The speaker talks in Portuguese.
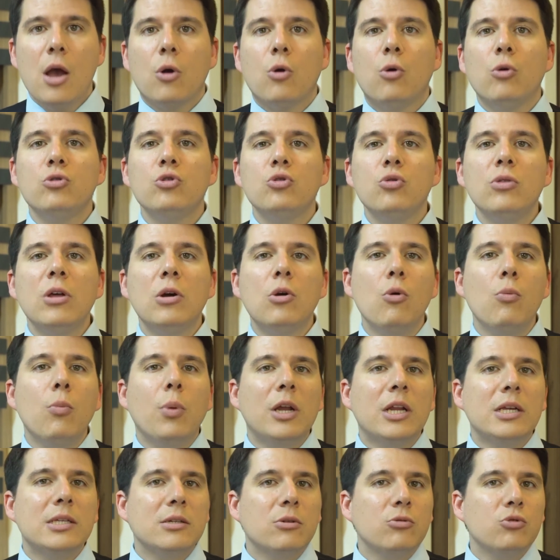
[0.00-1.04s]
Gostou da
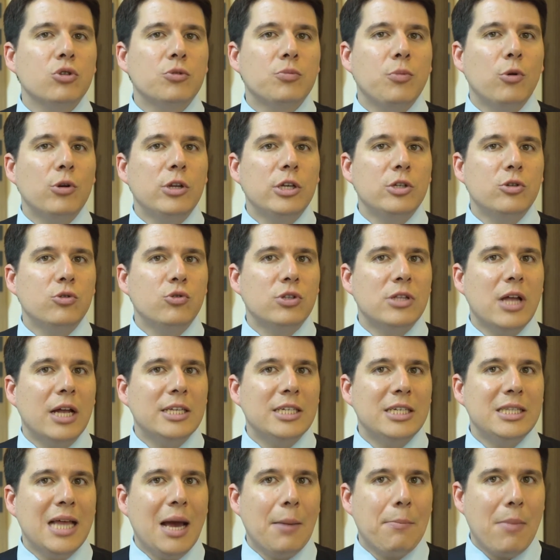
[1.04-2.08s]
comparação dos políticos da
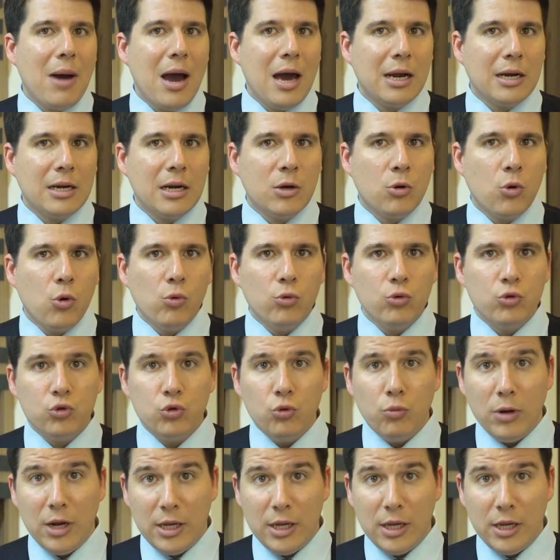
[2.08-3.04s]
Dinamarca com os do